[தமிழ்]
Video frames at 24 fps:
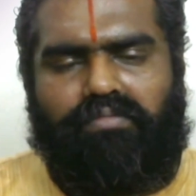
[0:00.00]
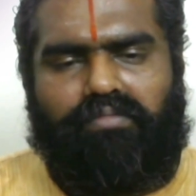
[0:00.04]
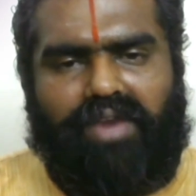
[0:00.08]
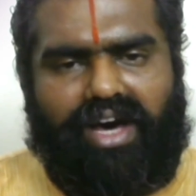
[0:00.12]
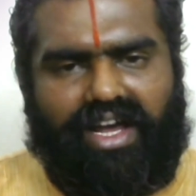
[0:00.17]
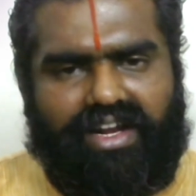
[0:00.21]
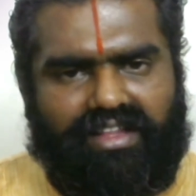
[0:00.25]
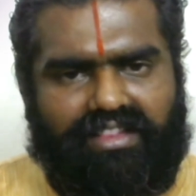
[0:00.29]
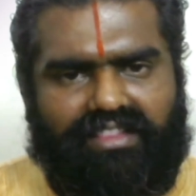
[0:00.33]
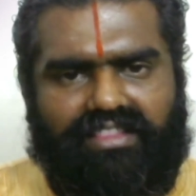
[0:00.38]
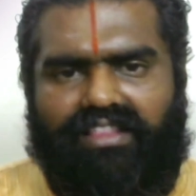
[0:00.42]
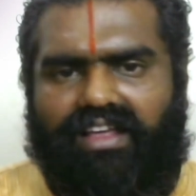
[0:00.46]

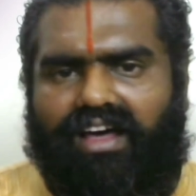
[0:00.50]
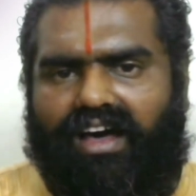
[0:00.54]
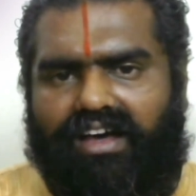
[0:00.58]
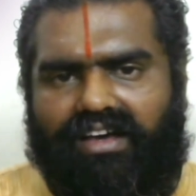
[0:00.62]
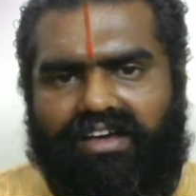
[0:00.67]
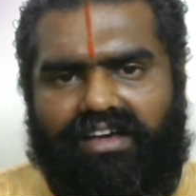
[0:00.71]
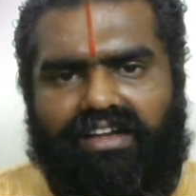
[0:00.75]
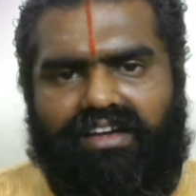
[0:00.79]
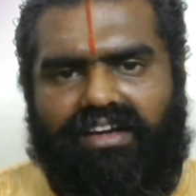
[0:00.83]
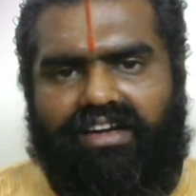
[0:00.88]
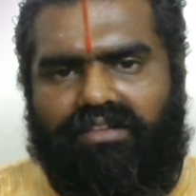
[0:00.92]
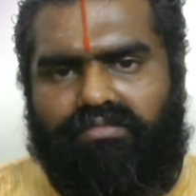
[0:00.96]

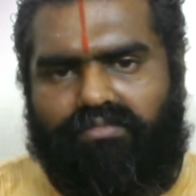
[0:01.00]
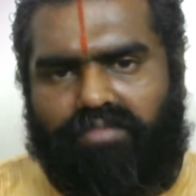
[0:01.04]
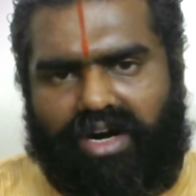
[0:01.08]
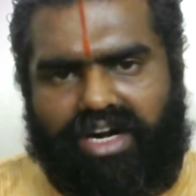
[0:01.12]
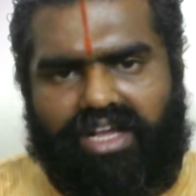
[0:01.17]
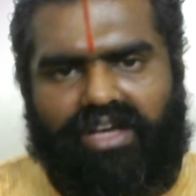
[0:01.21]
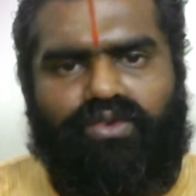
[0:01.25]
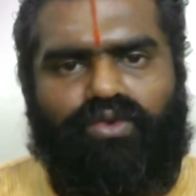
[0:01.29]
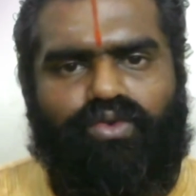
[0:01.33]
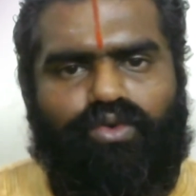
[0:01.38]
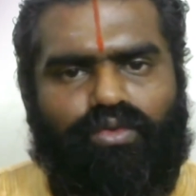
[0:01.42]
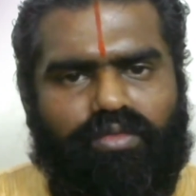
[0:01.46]
மனத்தாங்கல்கள்
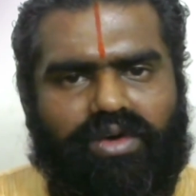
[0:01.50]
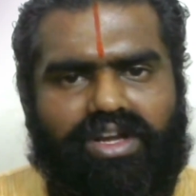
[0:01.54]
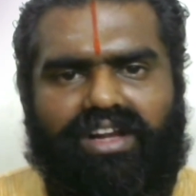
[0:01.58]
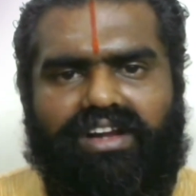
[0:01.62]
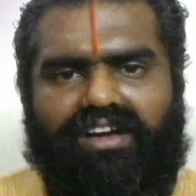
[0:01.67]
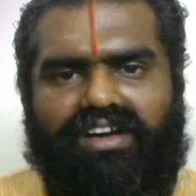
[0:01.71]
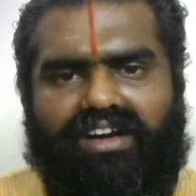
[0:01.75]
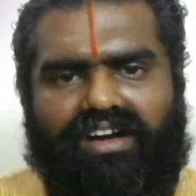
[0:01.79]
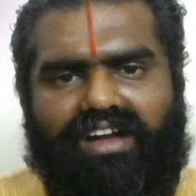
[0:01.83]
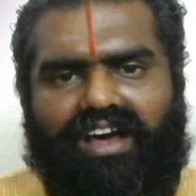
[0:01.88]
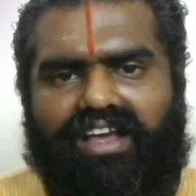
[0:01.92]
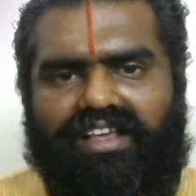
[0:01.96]

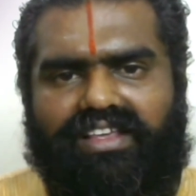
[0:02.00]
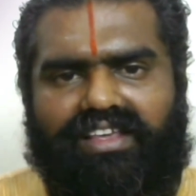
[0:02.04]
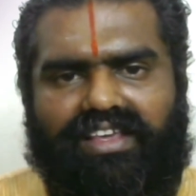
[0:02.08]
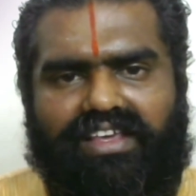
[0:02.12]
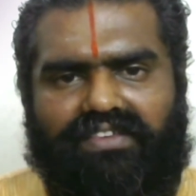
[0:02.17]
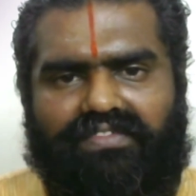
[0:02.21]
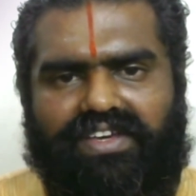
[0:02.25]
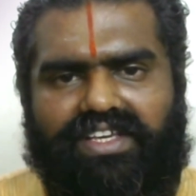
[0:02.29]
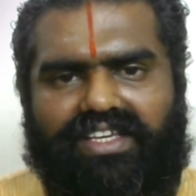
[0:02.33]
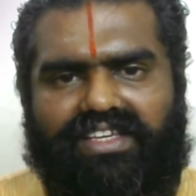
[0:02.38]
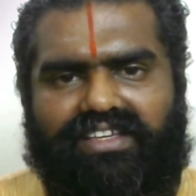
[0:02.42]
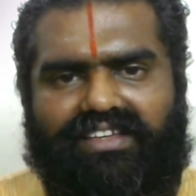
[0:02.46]
மனக்குமுறல்கள்
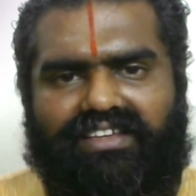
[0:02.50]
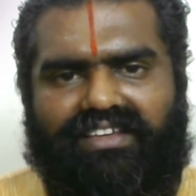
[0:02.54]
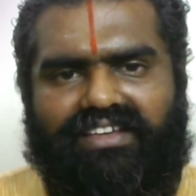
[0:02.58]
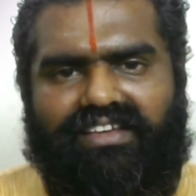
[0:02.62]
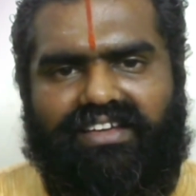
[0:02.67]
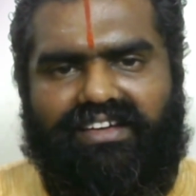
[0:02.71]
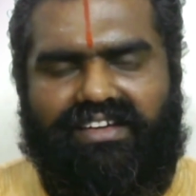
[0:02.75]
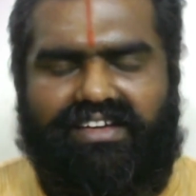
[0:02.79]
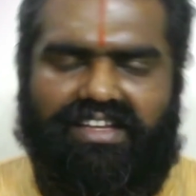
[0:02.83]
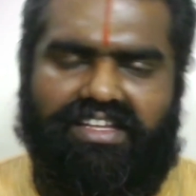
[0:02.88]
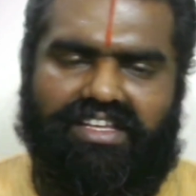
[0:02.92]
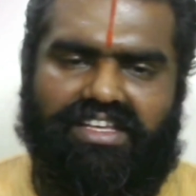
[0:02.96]
ஆகியவை
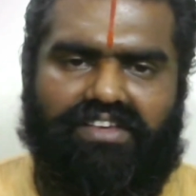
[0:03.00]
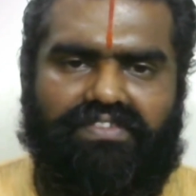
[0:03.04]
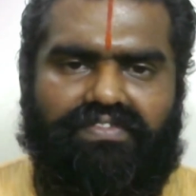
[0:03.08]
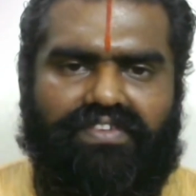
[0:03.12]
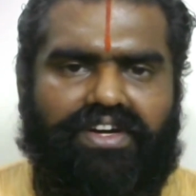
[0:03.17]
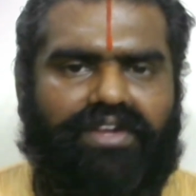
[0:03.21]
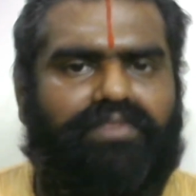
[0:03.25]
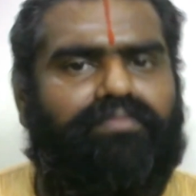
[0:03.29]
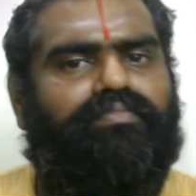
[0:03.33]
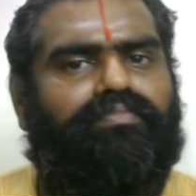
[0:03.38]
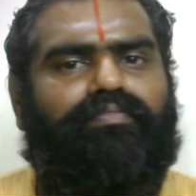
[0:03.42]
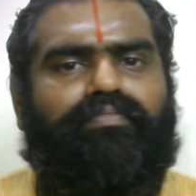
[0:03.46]

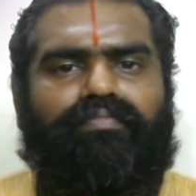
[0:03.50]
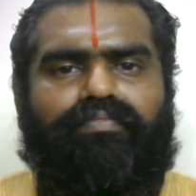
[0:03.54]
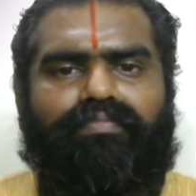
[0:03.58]
நீங்கிவிடும்